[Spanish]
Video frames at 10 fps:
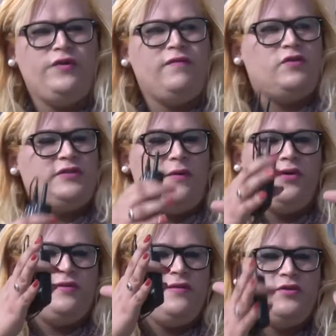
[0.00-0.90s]
tenemos a
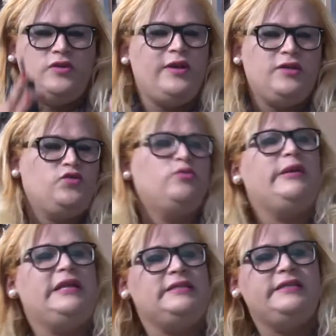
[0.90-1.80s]
vos, tenemos ahora
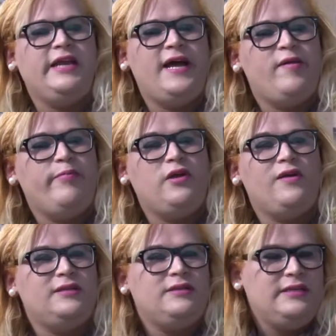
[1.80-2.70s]
súper entera,
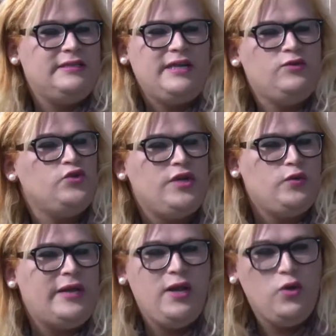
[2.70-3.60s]
pero detrás tuya hay
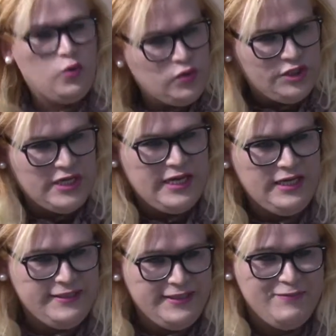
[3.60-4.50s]
una lucha
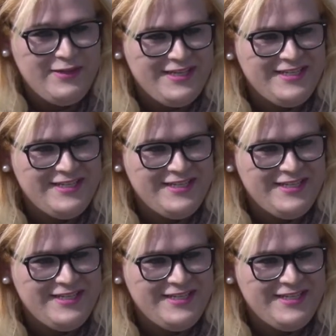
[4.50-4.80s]
íntima,